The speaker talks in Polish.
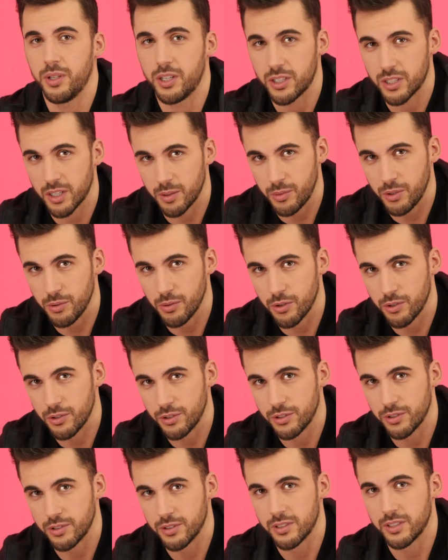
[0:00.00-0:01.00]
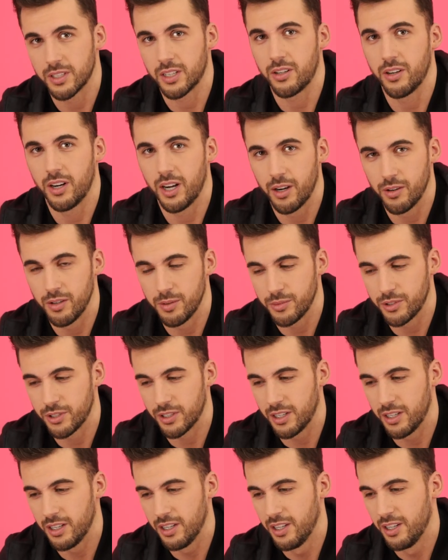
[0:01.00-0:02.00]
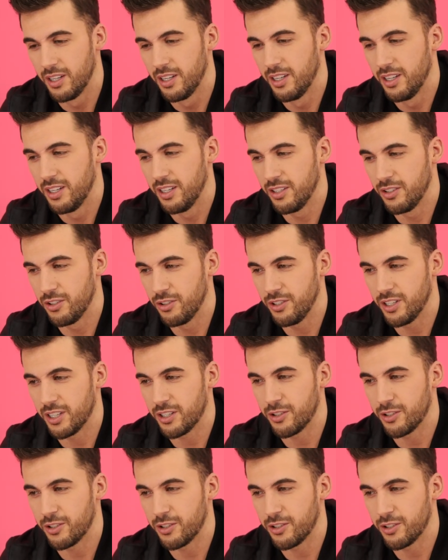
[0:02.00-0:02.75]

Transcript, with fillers: pierwsza miłość, zakochałem się, no i